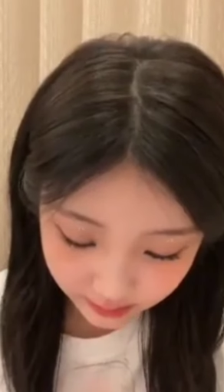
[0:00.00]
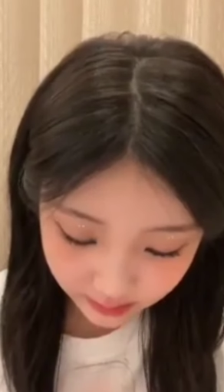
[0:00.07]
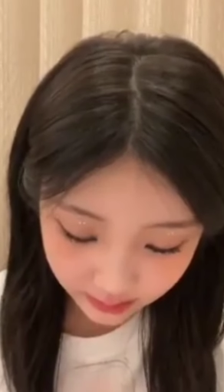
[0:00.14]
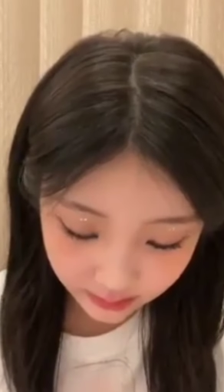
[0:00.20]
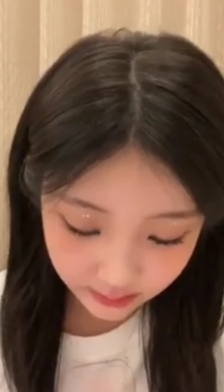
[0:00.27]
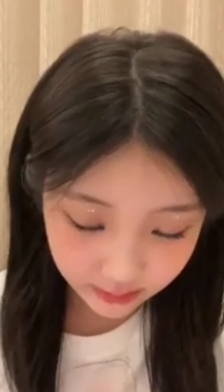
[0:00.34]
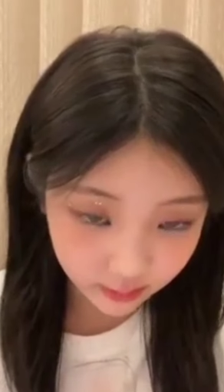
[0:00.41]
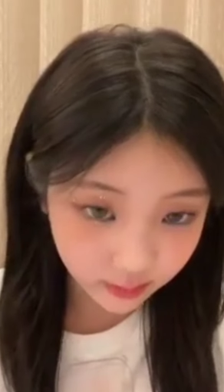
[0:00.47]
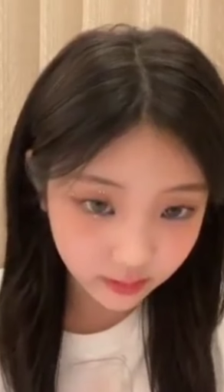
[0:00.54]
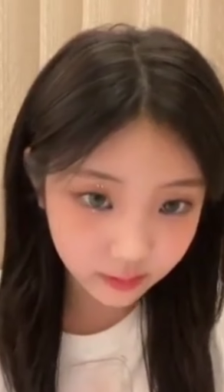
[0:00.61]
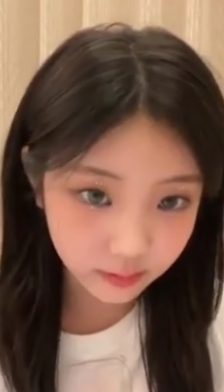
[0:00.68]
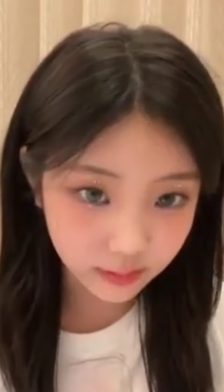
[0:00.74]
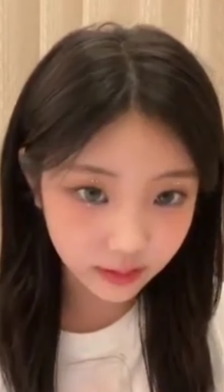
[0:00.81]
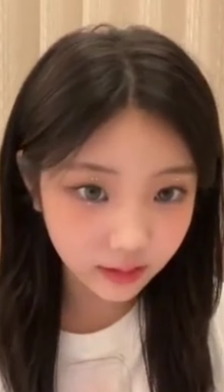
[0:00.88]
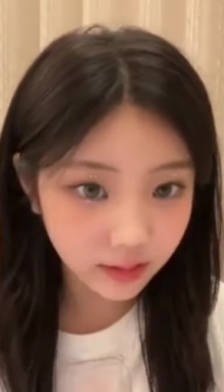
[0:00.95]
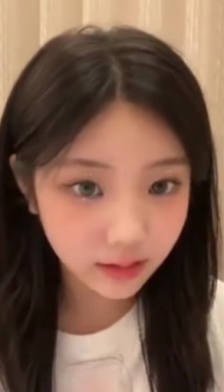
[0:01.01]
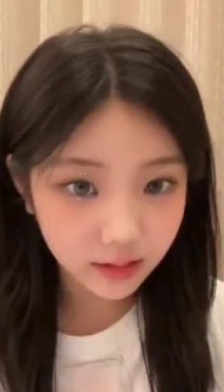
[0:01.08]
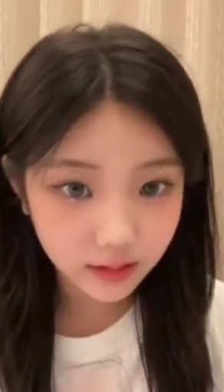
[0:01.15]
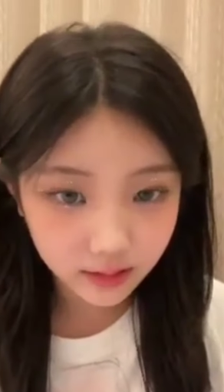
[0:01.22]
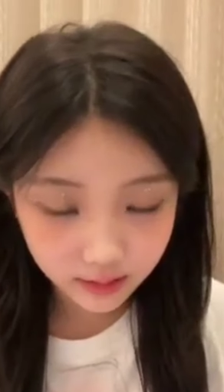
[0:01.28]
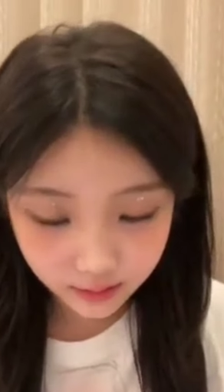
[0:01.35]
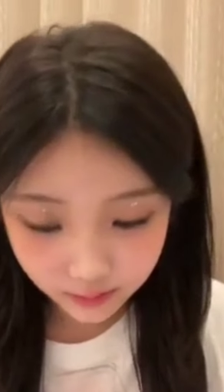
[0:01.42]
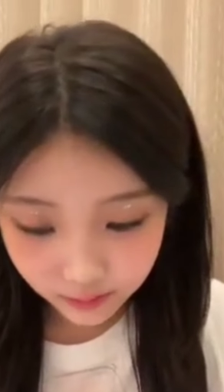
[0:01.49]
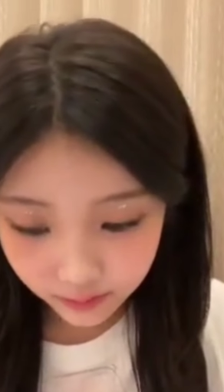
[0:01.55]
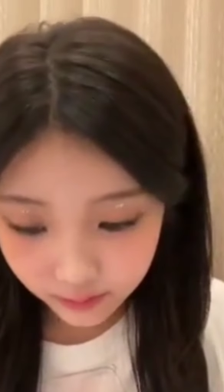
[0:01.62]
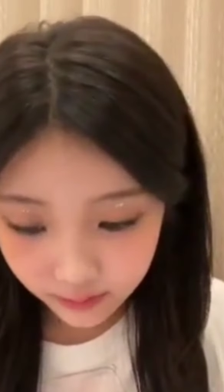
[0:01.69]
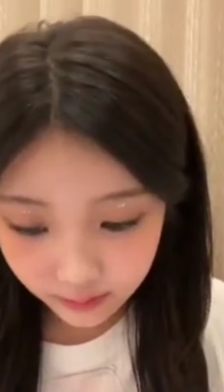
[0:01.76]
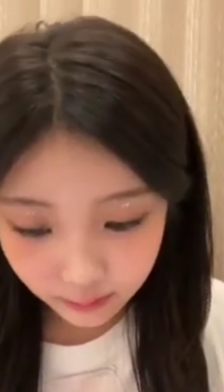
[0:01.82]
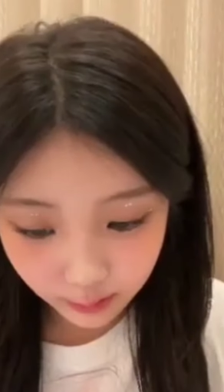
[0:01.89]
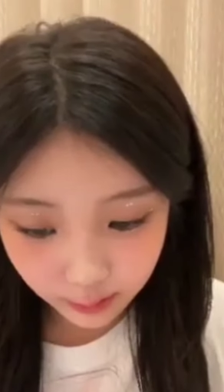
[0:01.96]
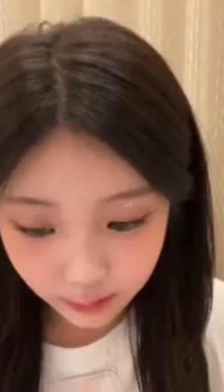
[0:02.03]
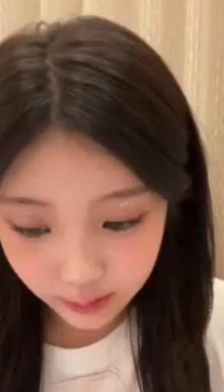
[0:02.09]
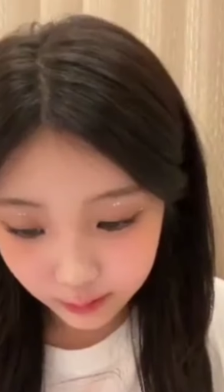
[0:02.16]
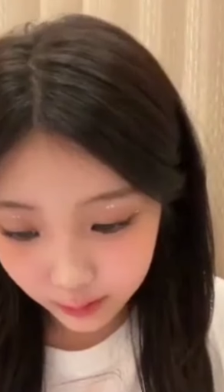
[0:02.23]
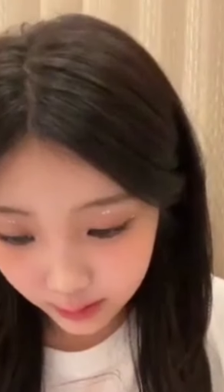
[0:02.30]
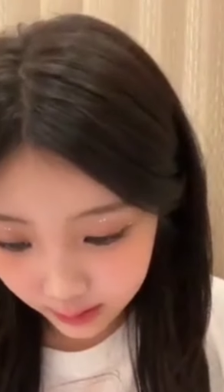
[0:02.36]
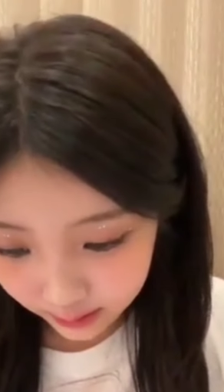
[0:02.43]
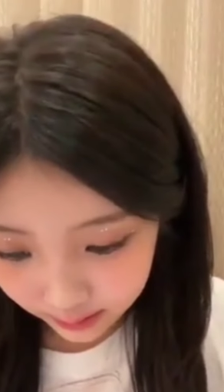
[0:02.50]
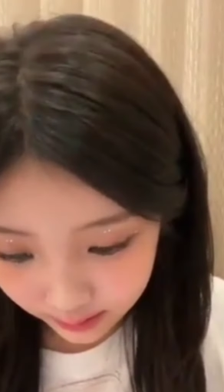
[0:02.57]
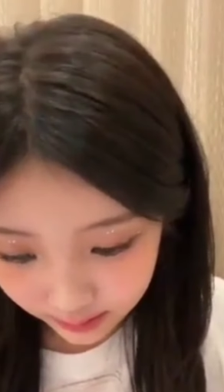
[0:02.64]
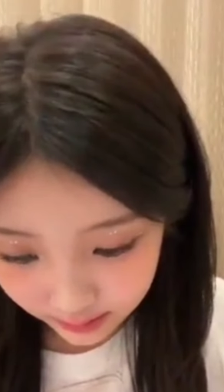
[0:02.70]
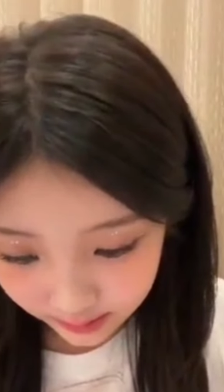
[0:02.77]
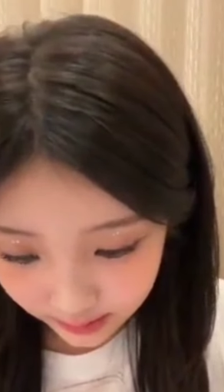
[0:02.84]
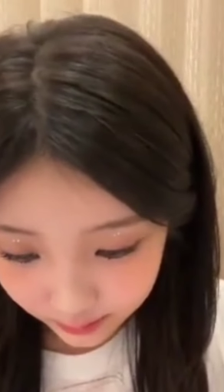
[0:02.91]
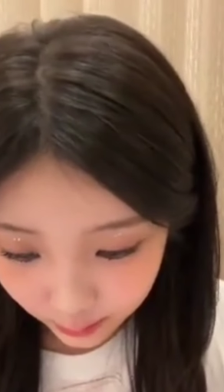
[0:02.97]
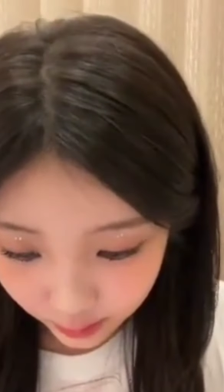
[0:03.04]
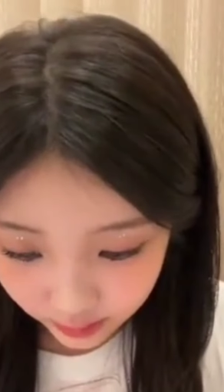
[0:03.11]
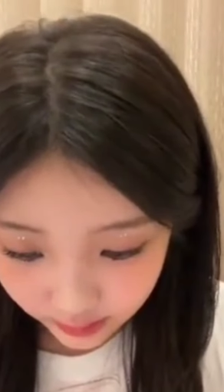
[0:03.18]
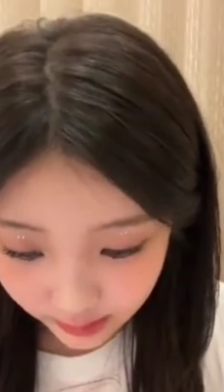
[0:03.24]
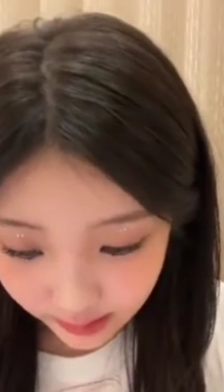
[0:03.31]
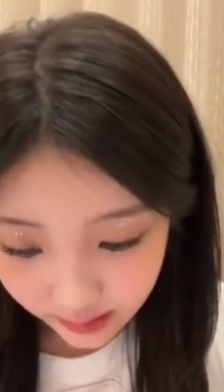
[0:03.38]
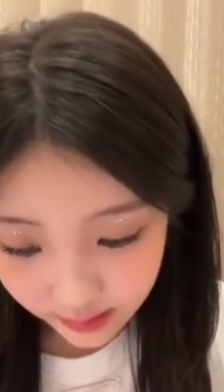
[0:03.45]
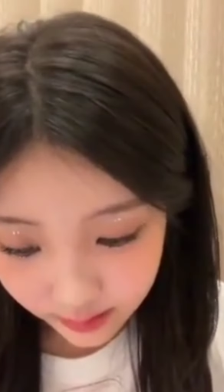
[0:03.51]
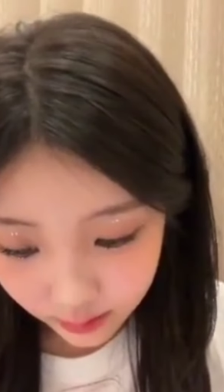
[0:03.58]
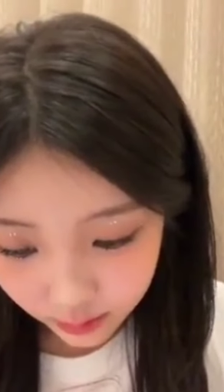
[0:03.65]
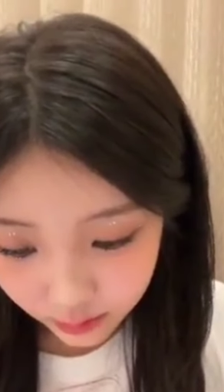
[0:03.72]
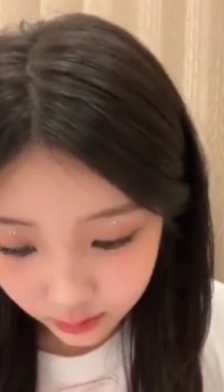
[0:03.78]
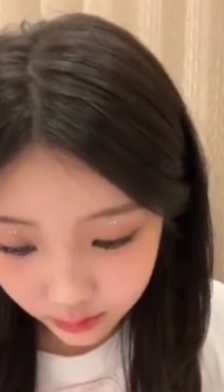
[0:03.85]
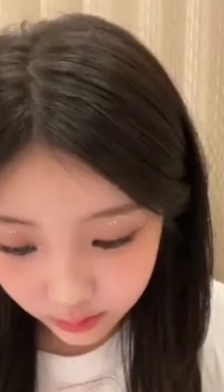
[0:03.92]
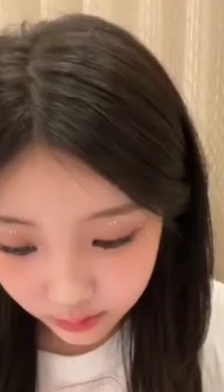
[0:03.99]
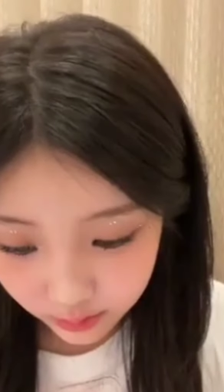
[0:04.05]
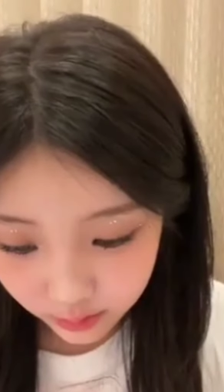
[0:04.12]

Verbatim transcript: 제가 조금만 번역을 해볼게요. 니먼하우